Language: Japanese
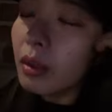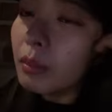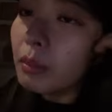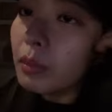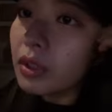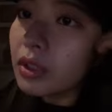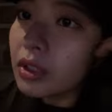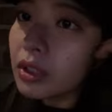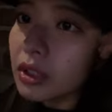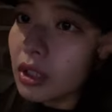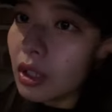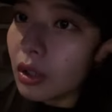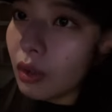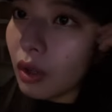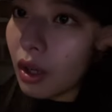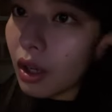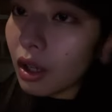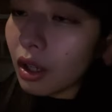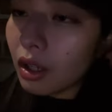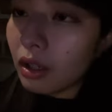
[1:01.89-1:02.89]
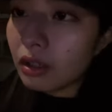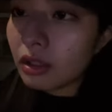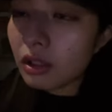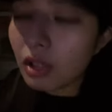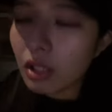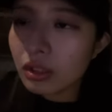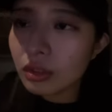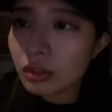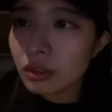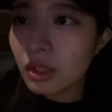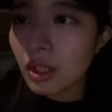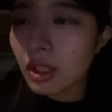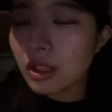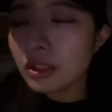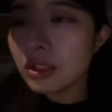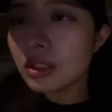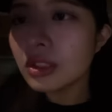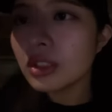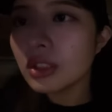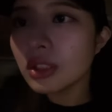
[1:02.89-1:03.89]
まつげは後であっ
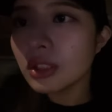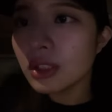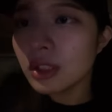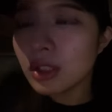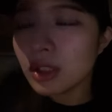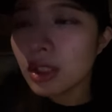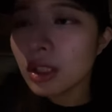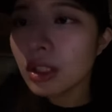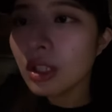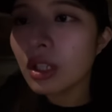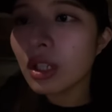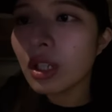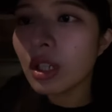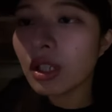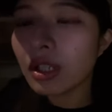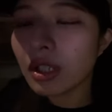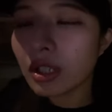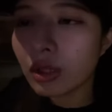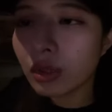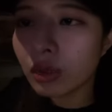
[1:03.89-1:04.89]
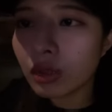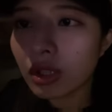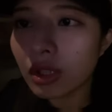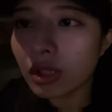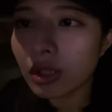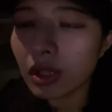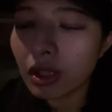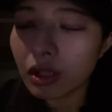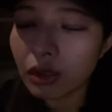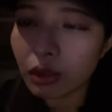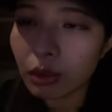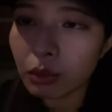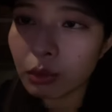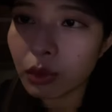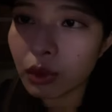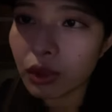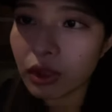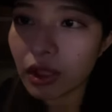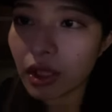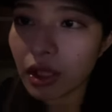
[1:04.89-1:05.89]
ち行ってからあげようかなと
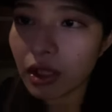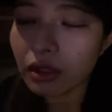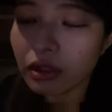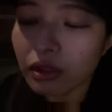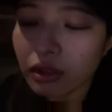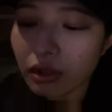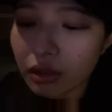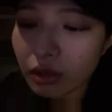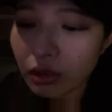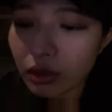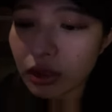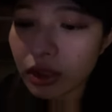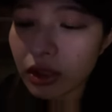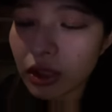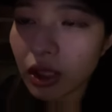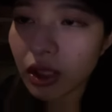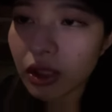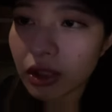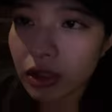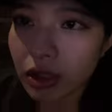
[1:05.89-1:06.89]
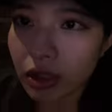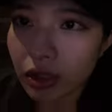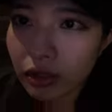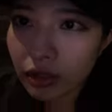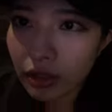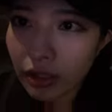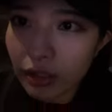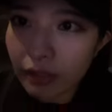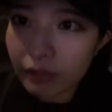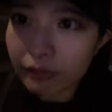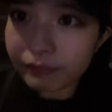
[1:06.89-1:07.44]
思ってどうせ下がっちゃうんでや